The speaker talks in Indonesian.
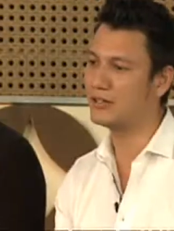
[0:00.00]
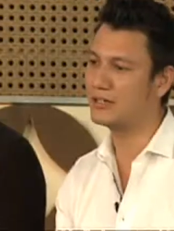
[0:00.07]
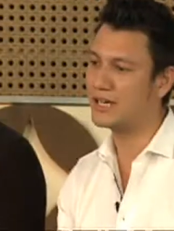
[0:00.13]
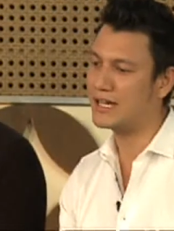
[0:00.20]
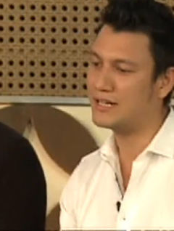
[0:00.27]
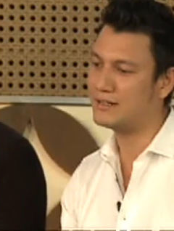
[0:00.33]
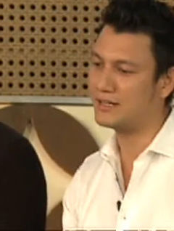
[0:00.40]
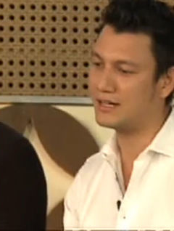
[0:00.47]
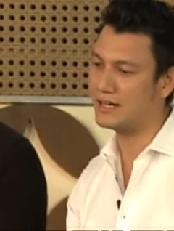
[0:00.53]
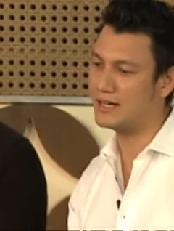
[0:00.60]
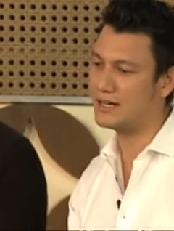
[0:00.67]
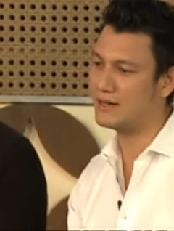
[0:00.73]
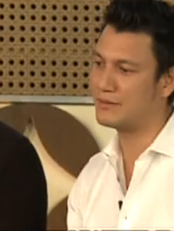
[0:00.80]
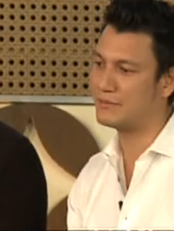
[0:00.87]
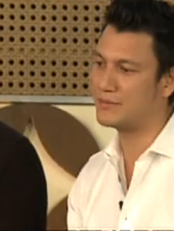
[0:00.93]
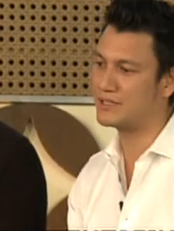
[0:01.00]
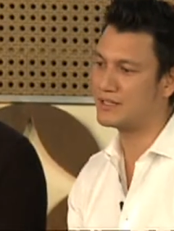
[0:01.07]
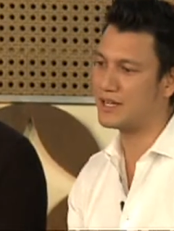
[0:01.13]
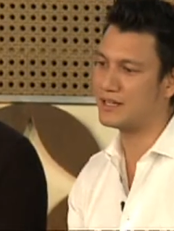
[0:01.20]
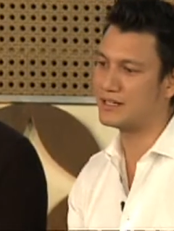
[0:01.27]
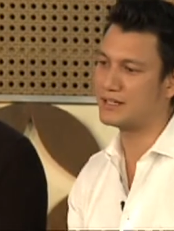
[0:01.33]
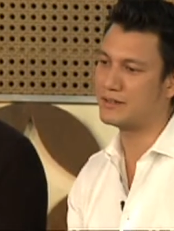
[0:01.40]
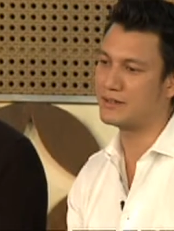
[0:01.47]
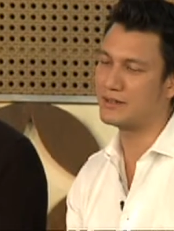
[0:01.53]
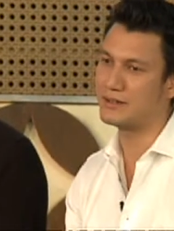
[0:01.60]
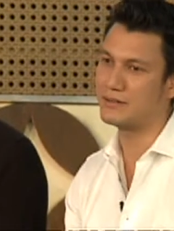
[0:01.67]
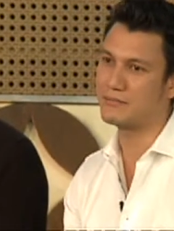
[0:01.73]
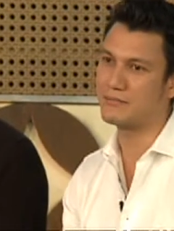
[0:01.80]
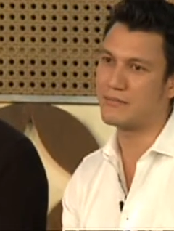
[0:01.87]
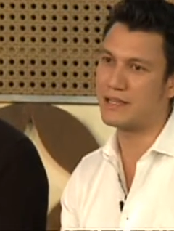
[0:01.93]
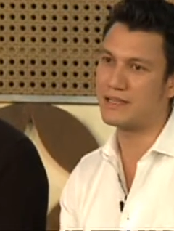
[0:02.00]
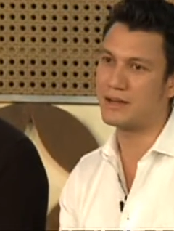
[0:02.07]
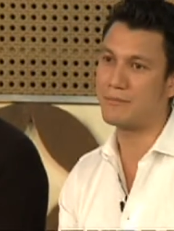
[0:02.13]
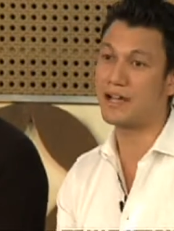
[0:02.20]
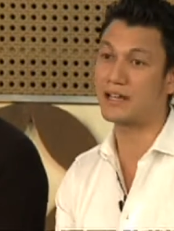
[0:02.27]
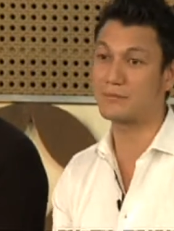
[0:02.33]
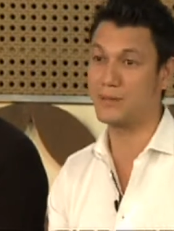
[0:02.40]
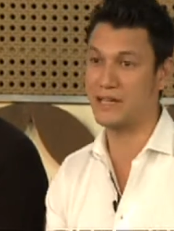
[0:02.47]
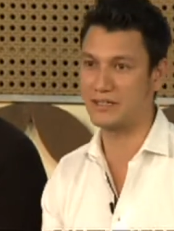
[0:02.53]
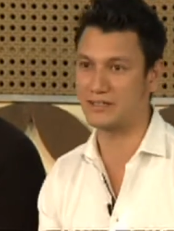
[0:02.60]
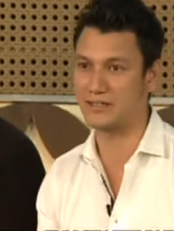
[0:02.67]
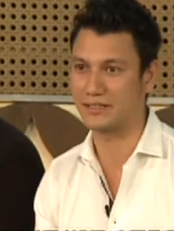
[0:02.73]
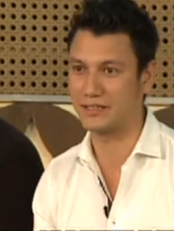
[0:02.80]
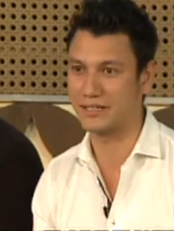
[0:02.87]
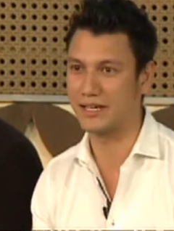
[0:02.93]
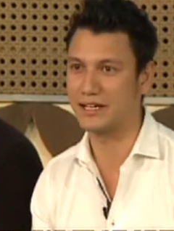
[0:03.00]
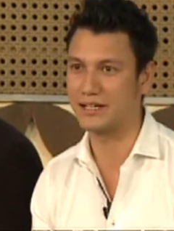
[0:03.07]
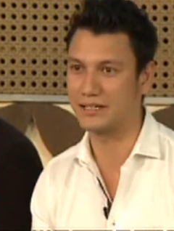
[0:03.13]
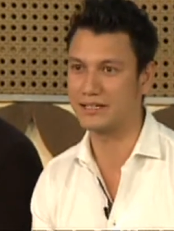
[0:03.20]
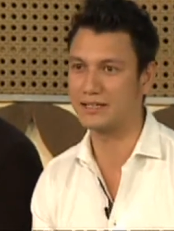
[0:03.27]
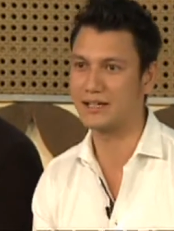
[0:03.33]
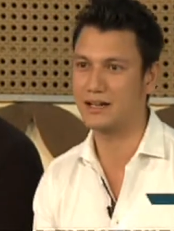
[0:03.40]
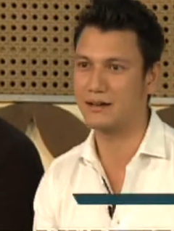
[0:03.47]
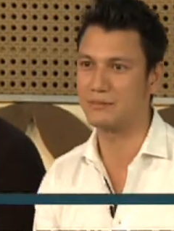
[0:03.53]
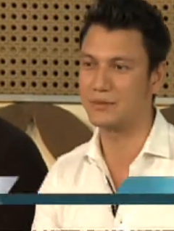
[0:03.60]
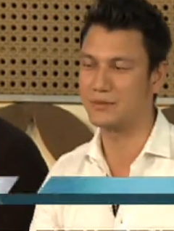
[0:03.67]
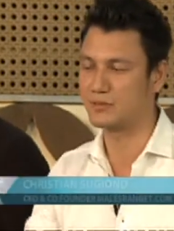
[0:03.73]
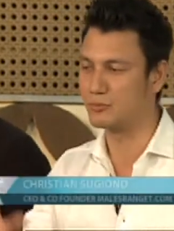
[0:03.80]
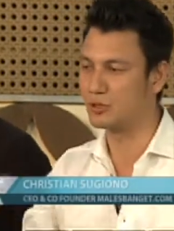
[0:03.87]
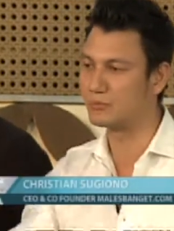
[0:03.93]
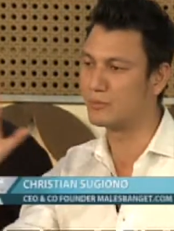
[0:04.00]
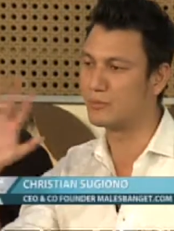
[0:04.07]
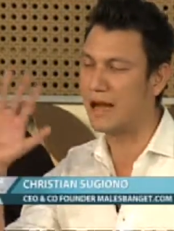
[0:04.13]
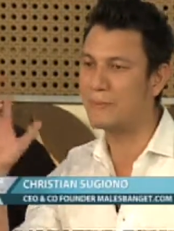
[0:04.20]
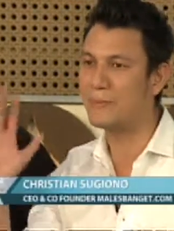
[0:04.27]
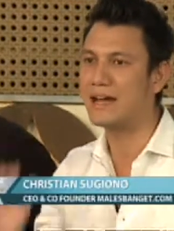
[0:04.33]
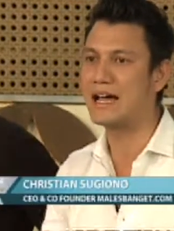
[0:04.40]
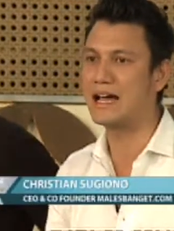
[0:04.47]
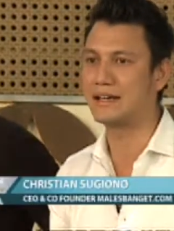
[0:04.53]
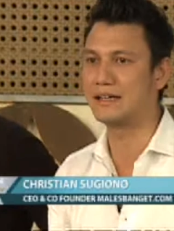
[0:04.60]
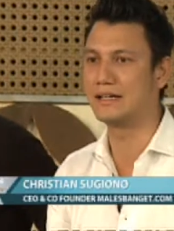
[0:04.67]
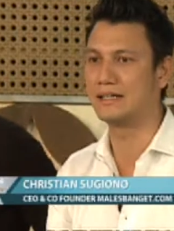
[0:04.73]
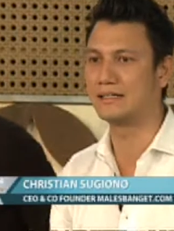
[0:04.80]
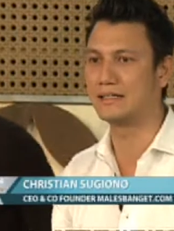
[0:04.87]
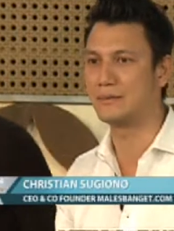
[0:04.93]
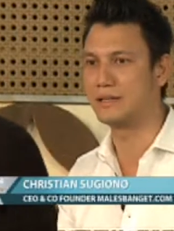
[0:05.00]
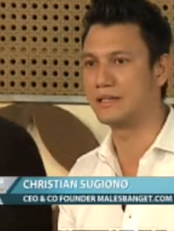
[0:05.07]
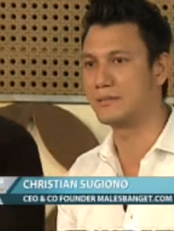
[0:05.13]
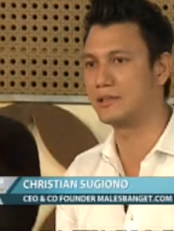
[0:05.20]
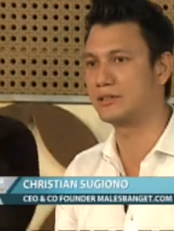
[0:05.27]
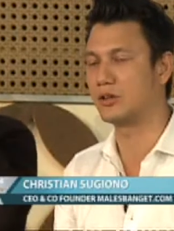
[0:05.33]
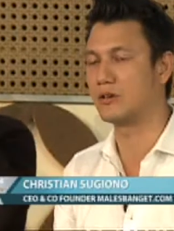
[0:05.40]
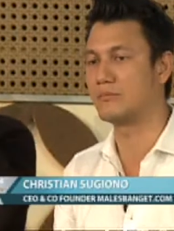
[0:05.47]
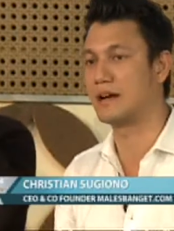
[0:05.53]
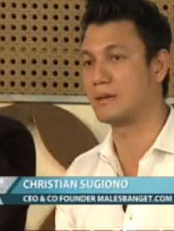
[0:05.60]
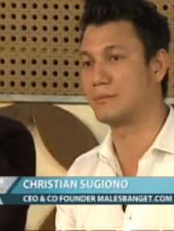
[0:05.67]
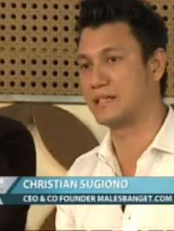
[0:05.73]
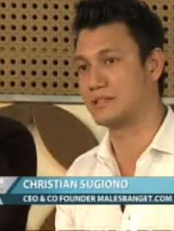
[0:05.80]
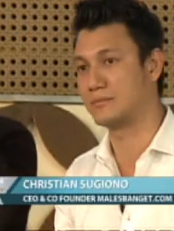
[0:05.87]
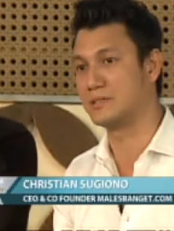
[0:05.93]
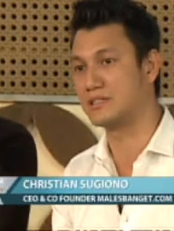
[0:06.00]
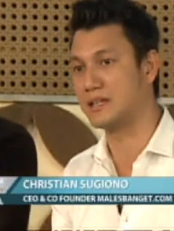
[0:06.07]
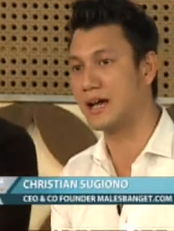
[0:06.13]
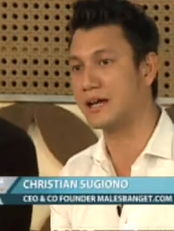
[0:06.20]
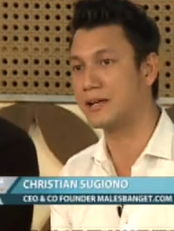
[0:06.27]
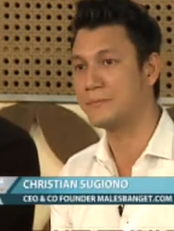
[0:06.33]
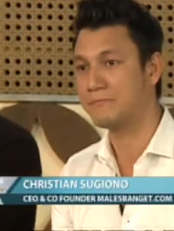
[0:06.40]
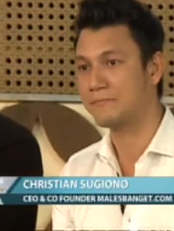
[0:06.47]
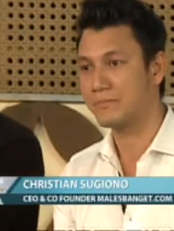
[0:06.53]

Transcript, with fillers: online uh, bisa di banyak marketplace gitu ya. Kita sebut beberapa lah eh, nama-nama toko marketplace yang besar.